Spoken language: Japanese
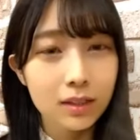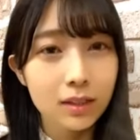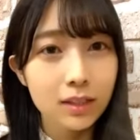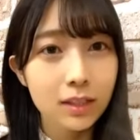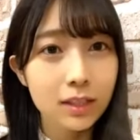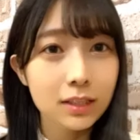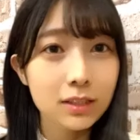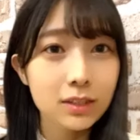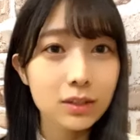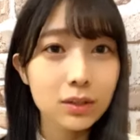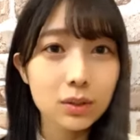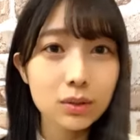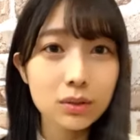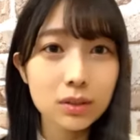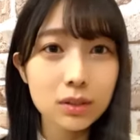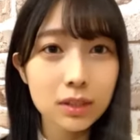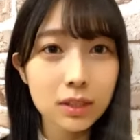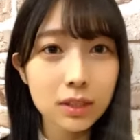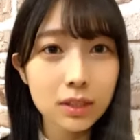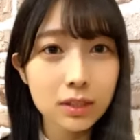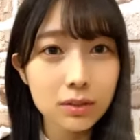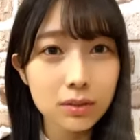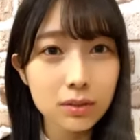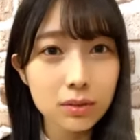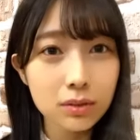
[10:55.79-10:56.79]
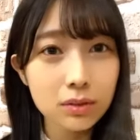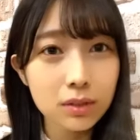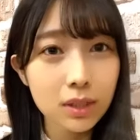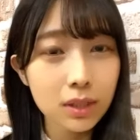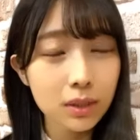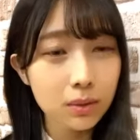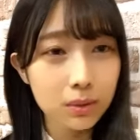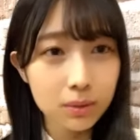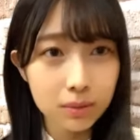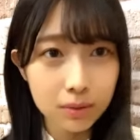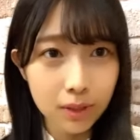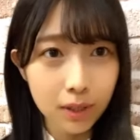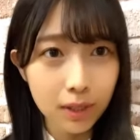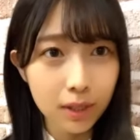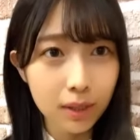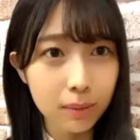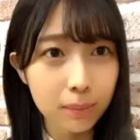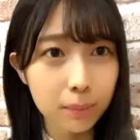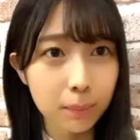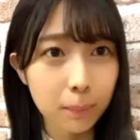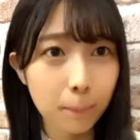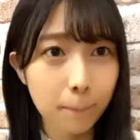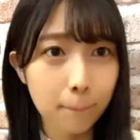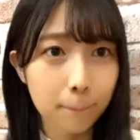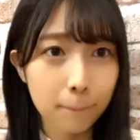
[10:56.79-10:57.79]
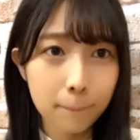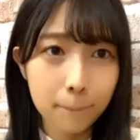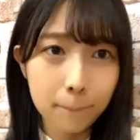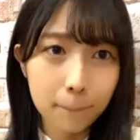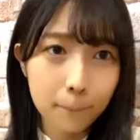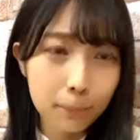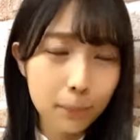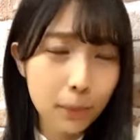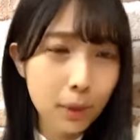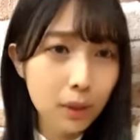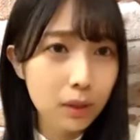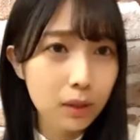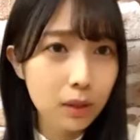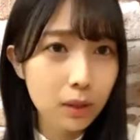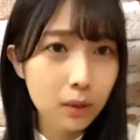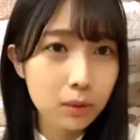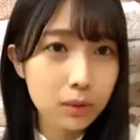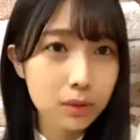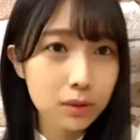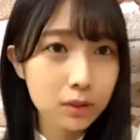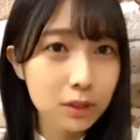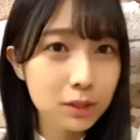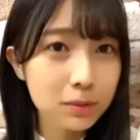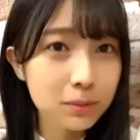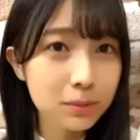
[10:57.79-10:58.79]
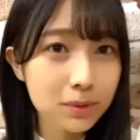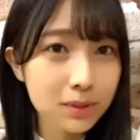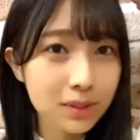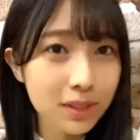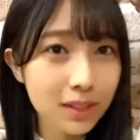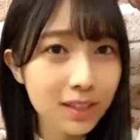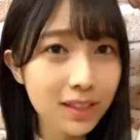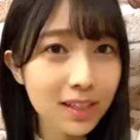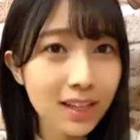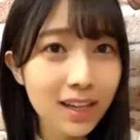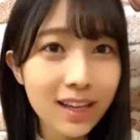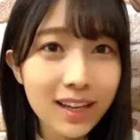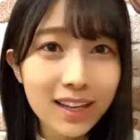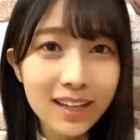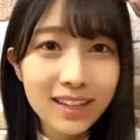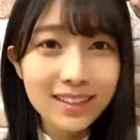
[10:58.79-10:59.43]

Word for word: 決勝って何するんやろうねなんか私もね